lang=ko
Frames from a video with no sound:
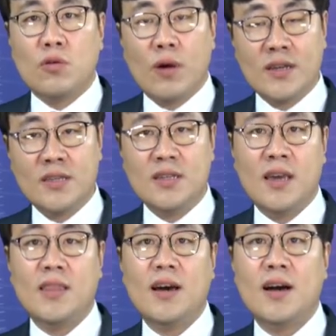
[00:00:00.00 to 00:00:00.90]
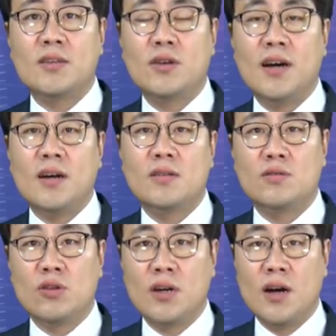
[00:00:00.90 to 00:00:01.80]
확실히 해나가셔야
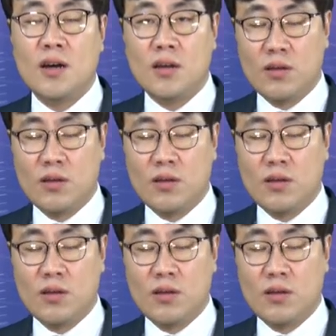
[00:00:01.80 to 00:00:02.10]
저희가